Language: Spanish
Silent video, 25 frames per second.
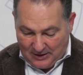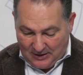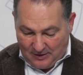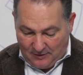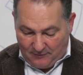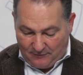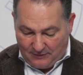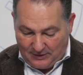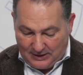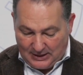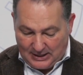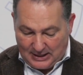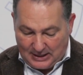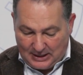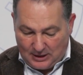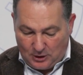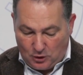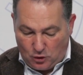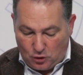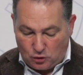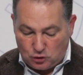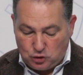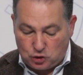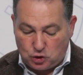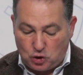Feria que
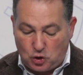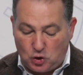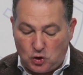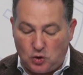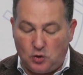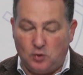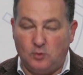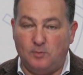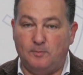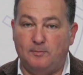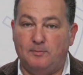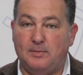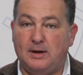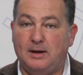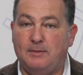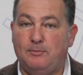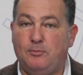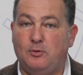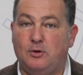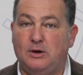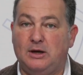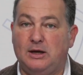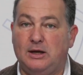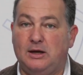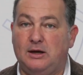no solo va a
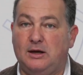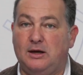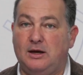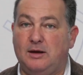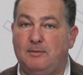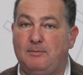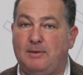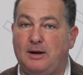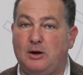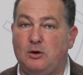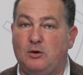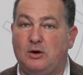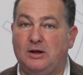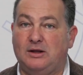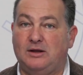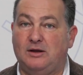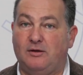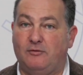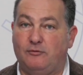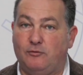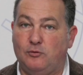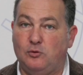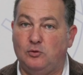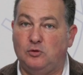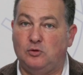poner en valor este
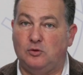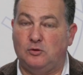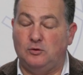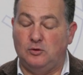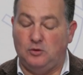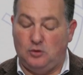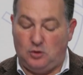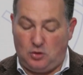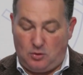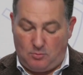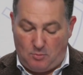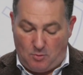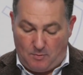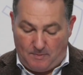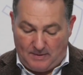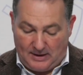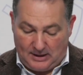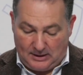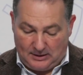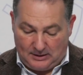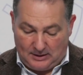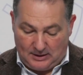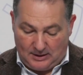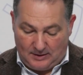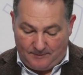fruto como
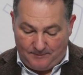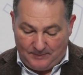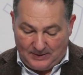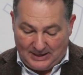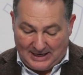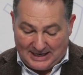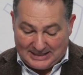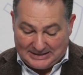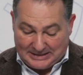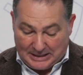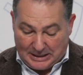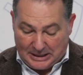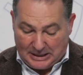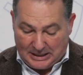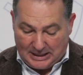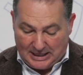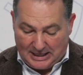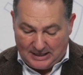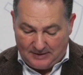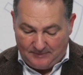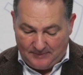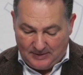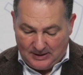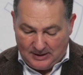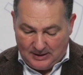parte
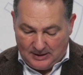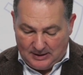esencial